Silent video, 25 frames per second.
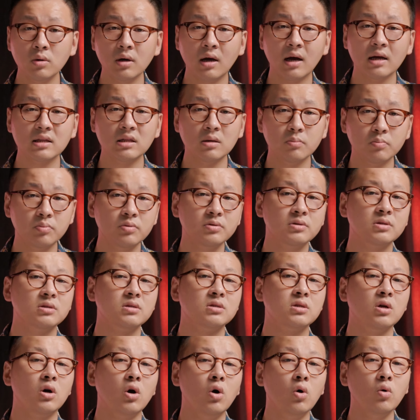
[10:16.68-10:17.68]
蕴含的不只
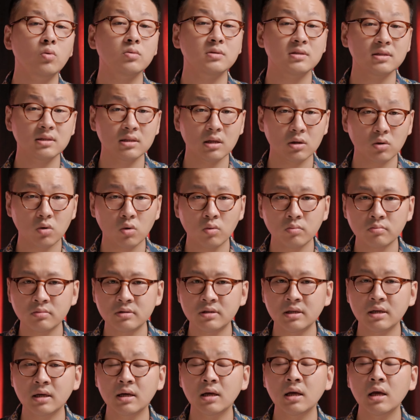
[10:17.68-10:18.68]
是后期的空
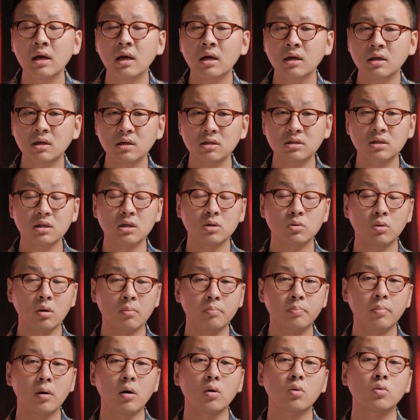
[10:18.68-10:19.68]
间，更是一
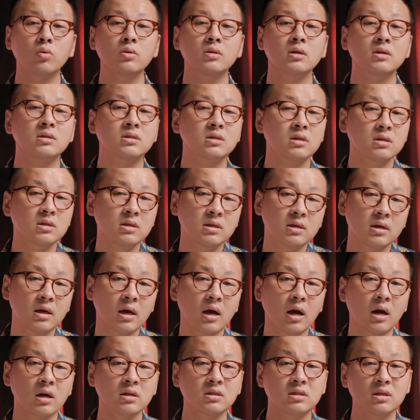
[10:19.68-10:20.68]
段宝贵的争议。
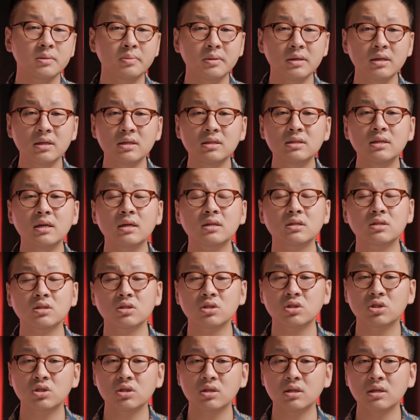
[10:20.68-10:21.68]
而 JPEG
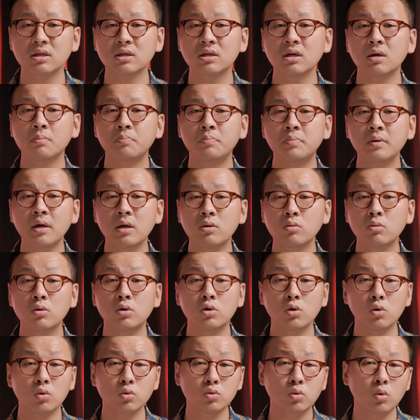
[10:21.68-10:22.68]
只是一个便于
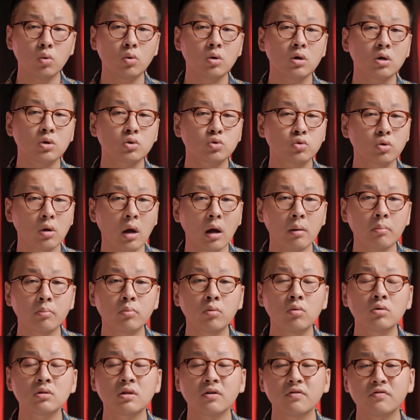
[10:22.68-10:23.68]
流通和传
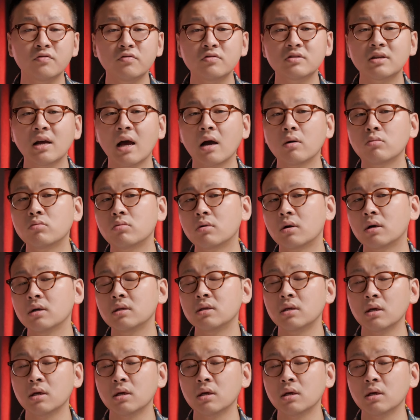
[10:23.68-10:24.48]
播的副产物而